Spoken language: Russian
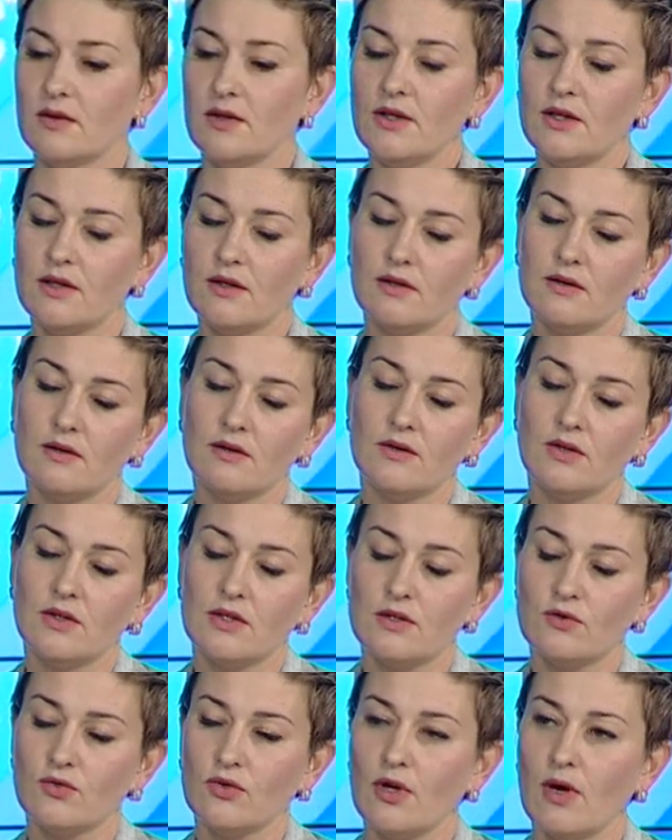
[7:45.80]
их не
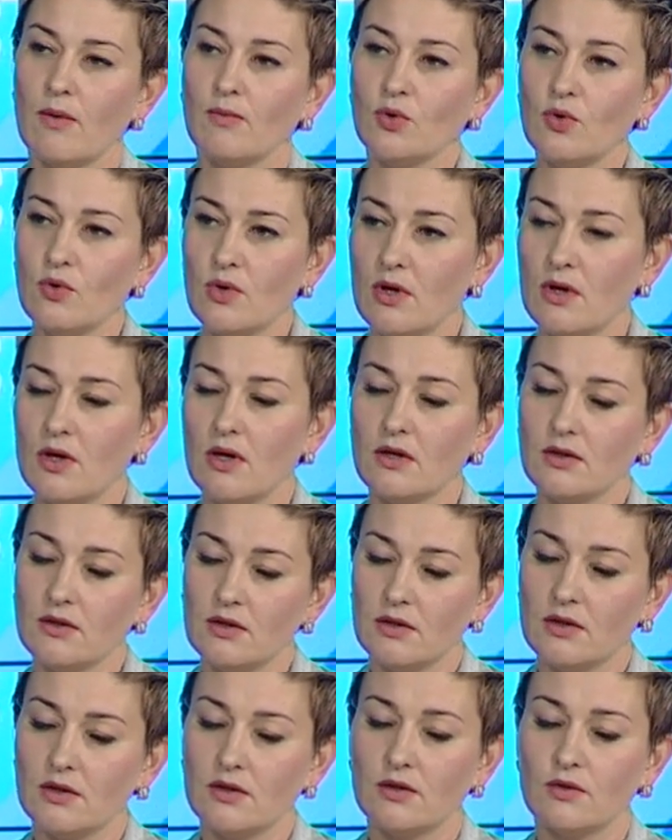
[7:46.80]
настолько много, как
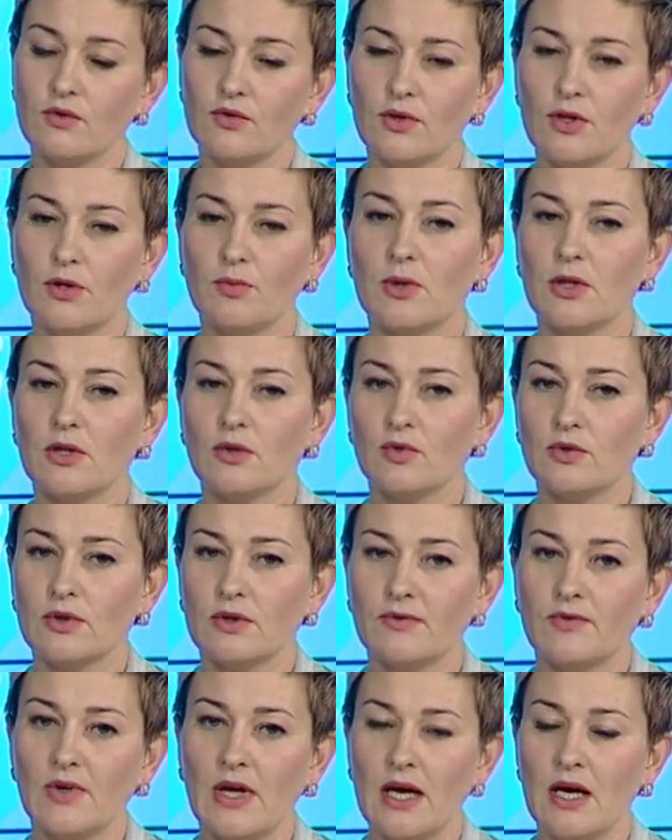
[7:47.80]
для других
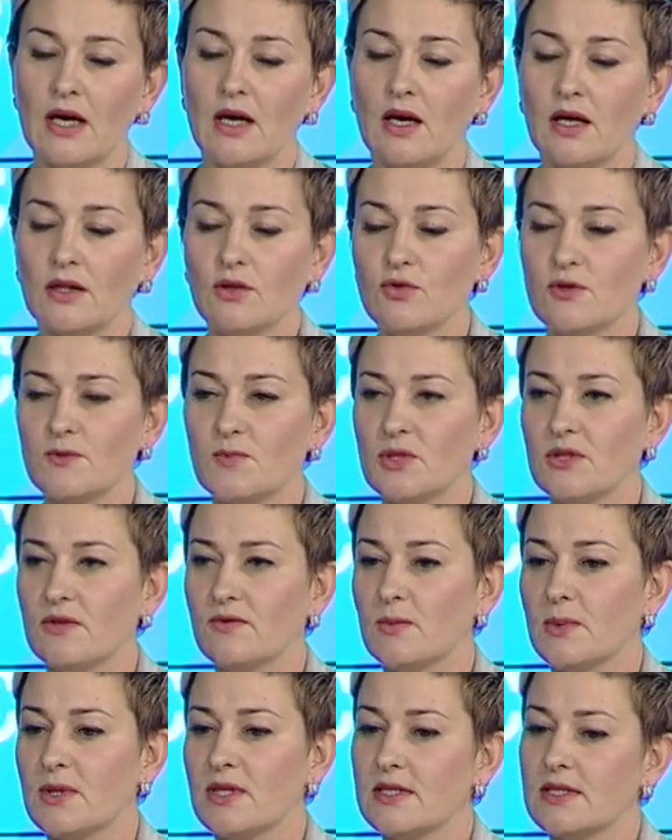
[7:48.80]
продуктов. Одно из
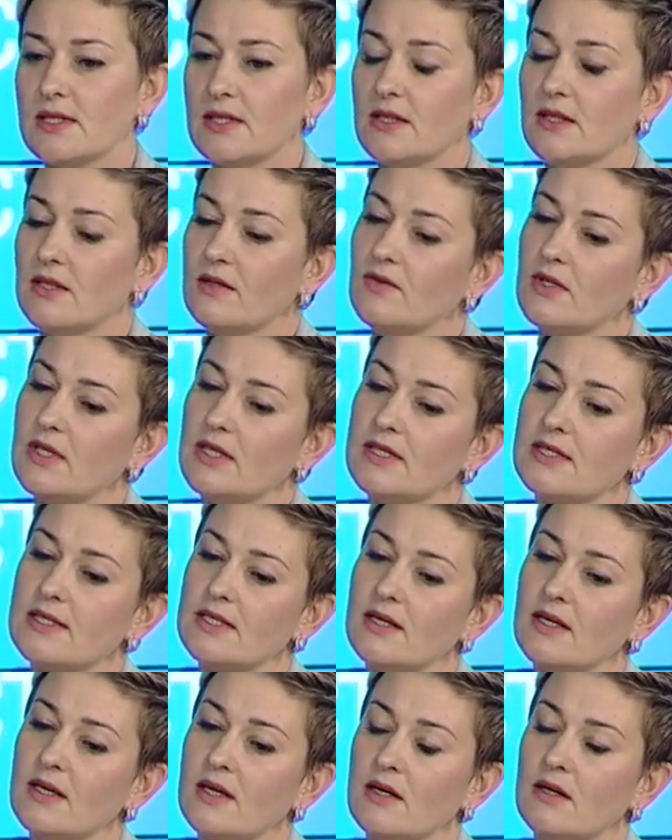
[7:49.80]
противопоказаний
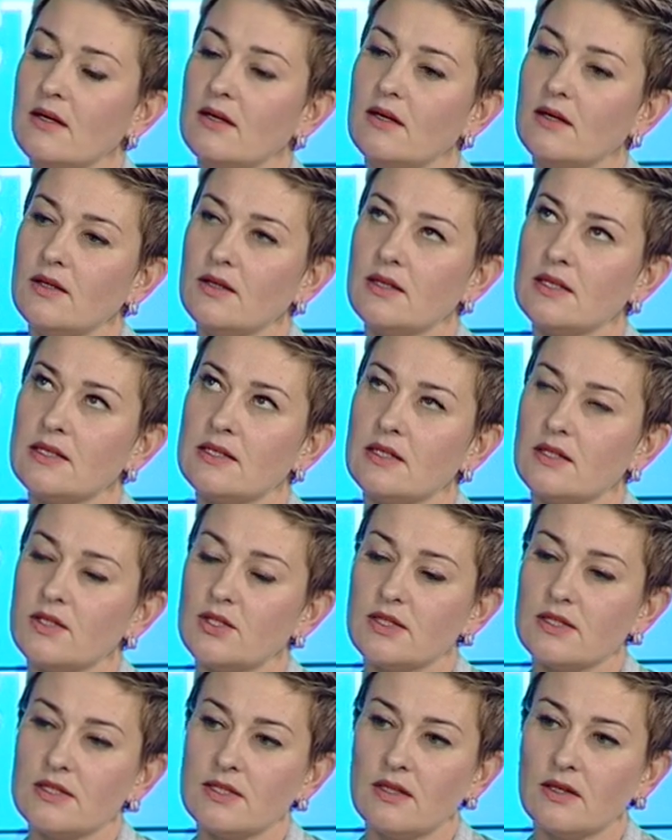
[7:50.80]
является
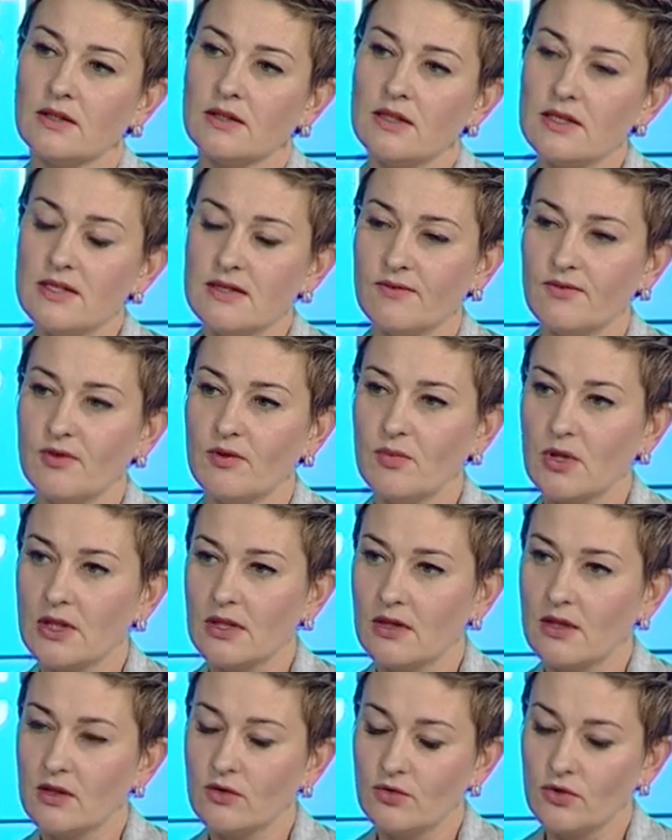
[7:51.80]
недостаточность лактазы
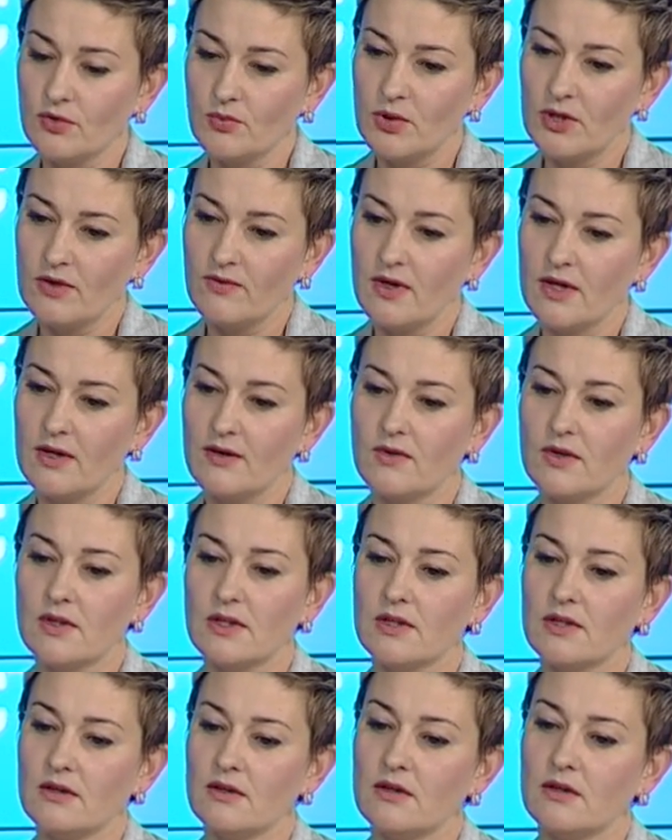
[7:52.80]
фермента, который
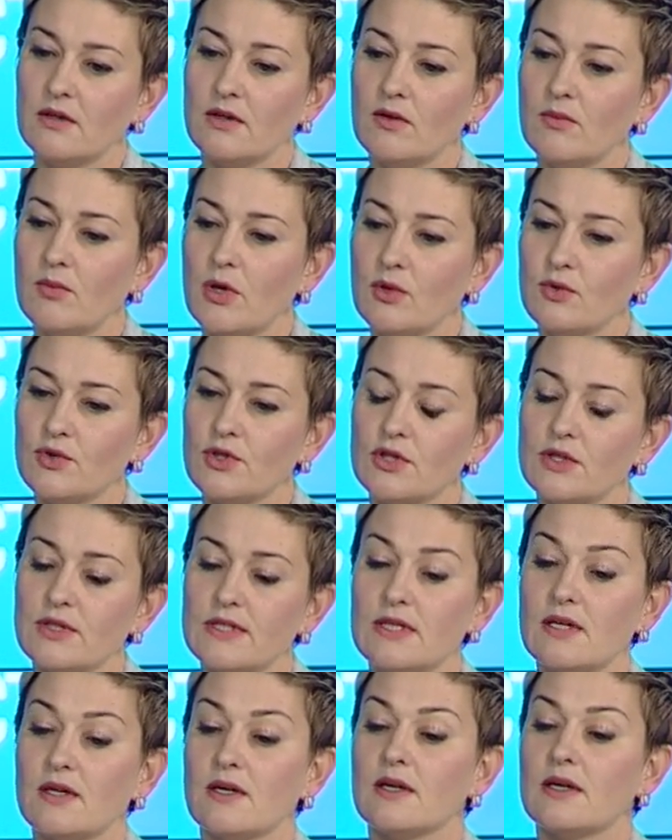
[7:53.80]
переваривает молочный
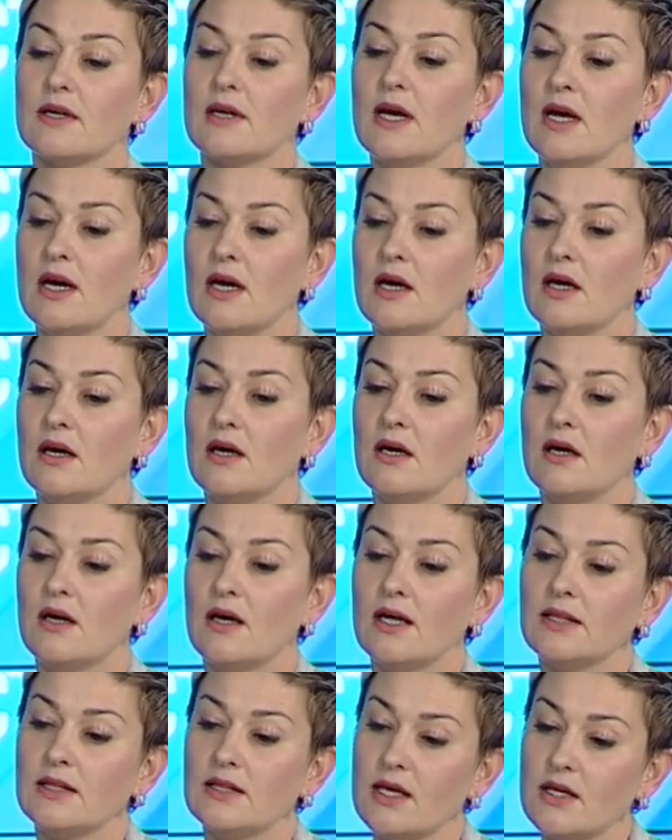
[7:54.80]
сахар. А,
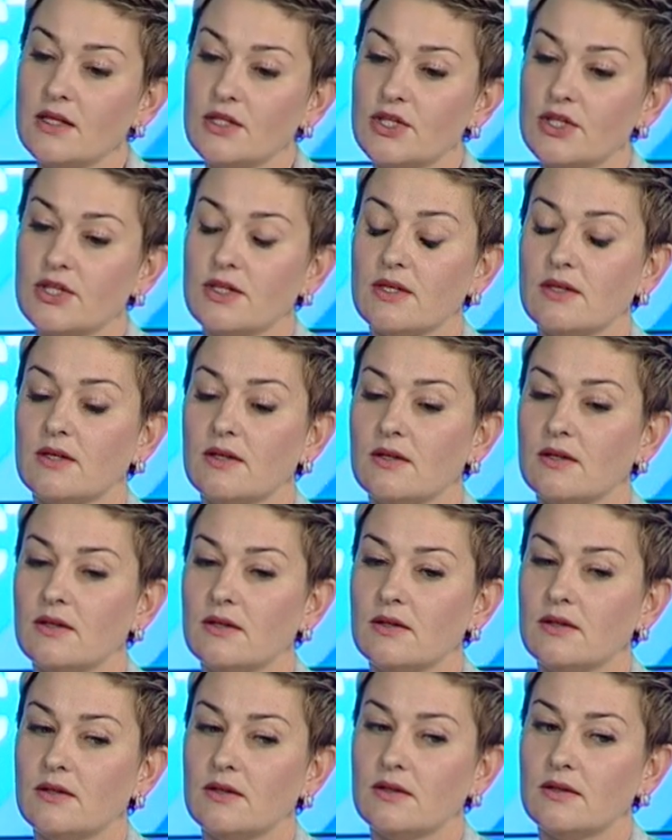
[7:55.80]
а также
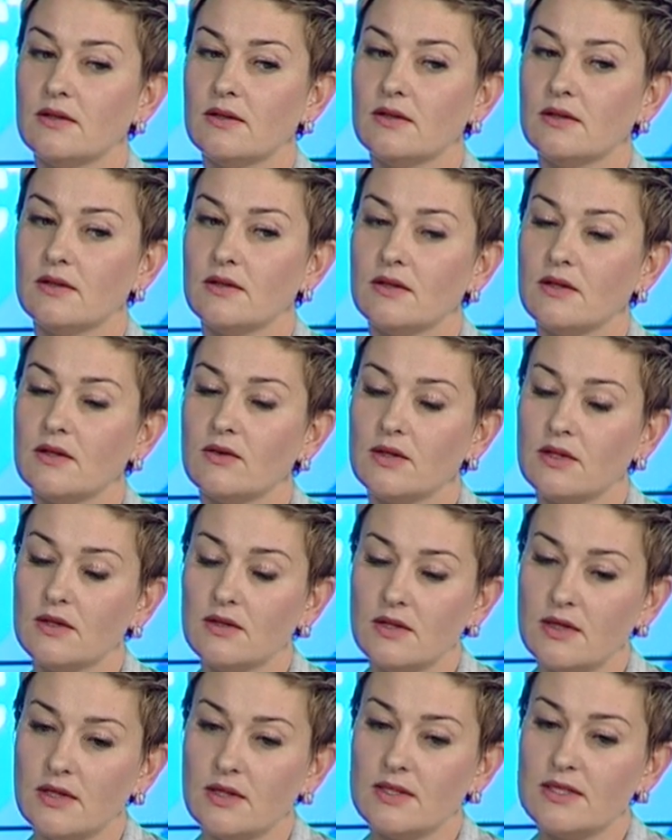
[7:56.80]
а,
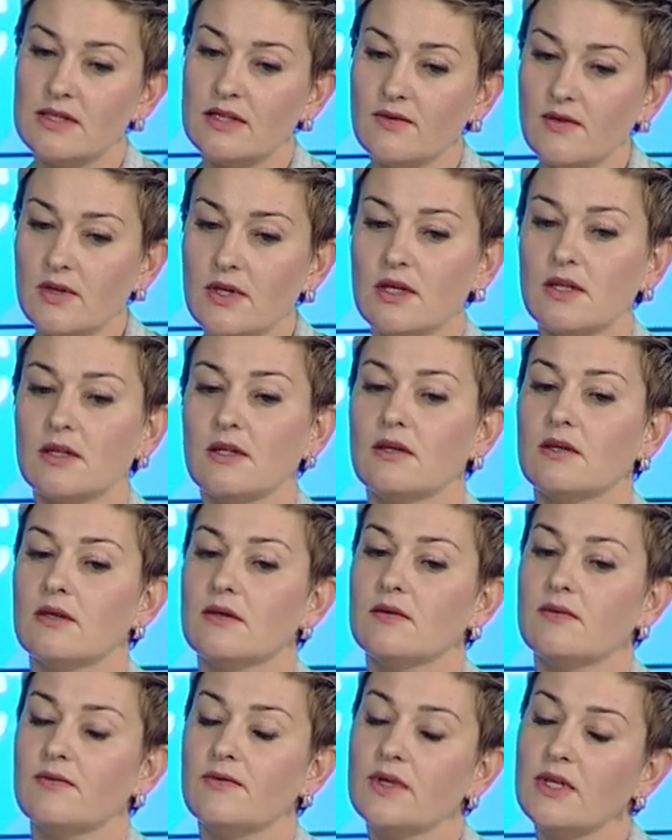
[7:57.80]

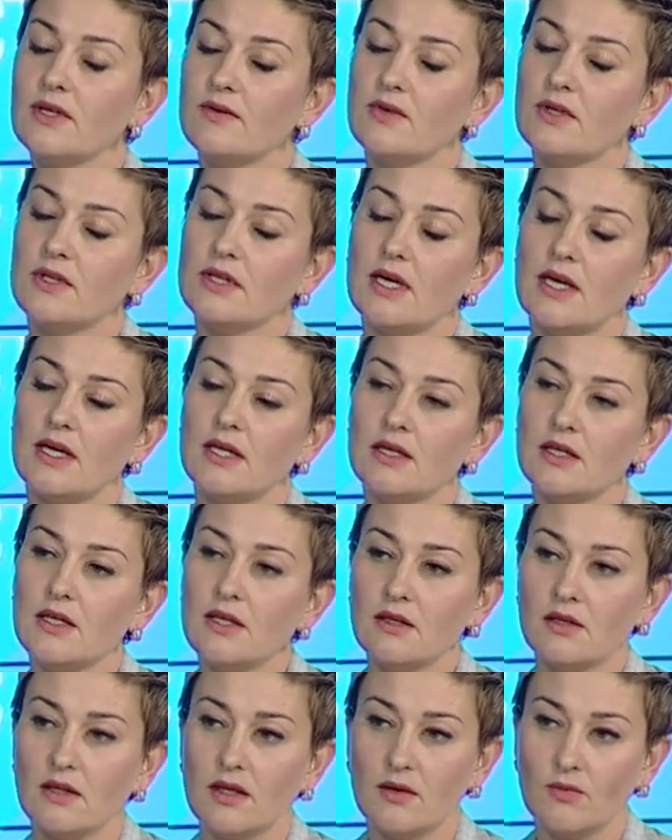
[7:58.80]
достоверно выявлена
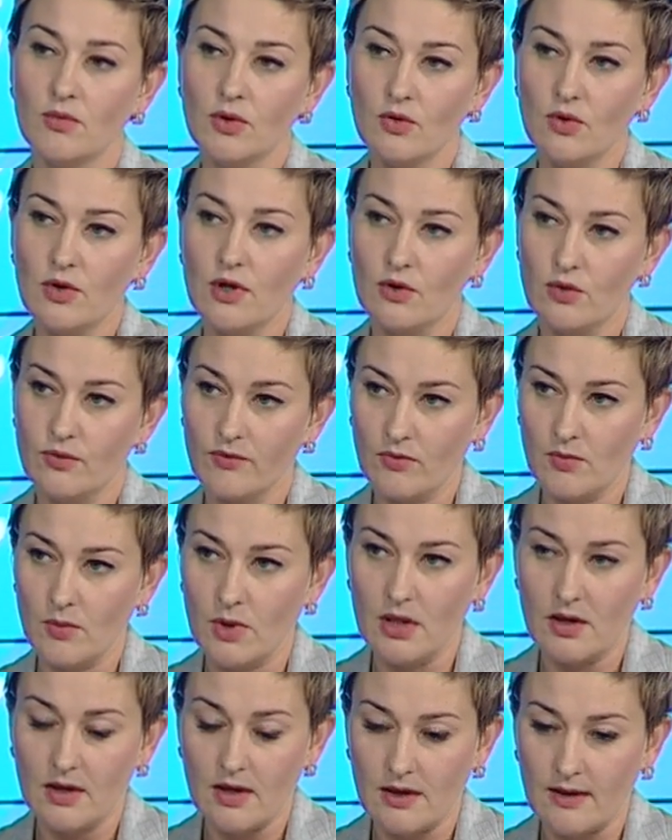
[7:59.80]
аллергия на белок коровьего
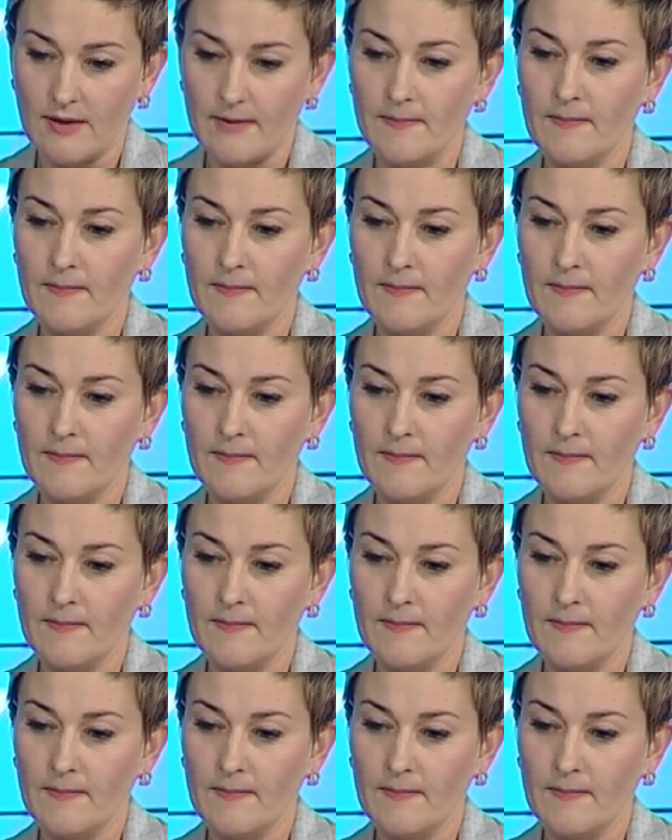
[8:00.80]
молока.